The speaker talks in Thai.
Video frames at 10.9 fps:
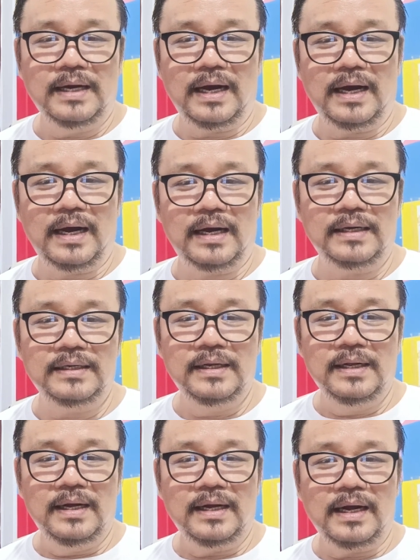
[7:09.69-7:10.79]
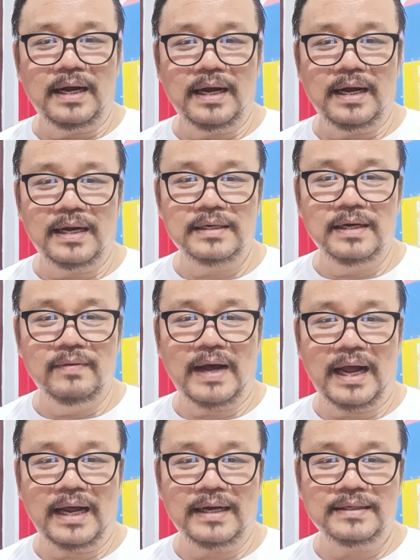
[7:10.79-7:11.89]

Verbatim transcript: อ่าอ่าหรือว่า